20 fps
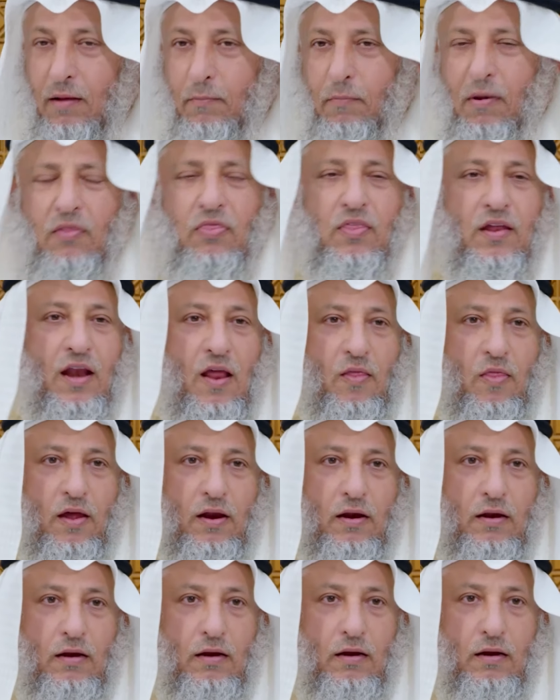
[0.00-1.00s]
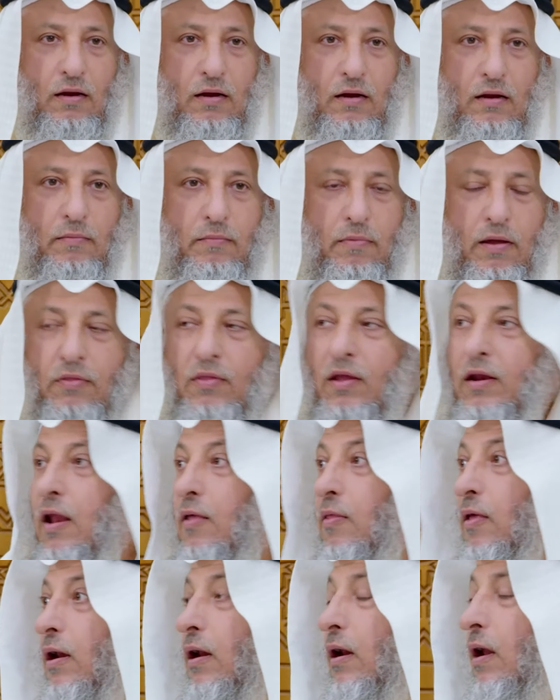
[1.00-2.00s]
بغض النظر بغض
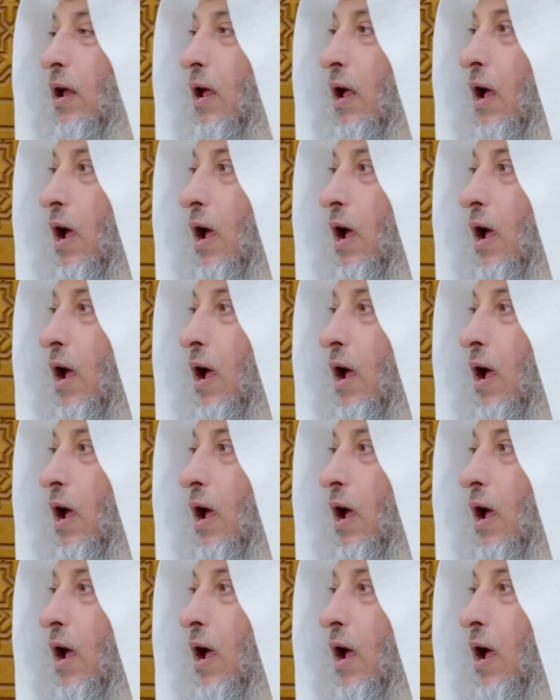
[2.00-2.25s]
النظر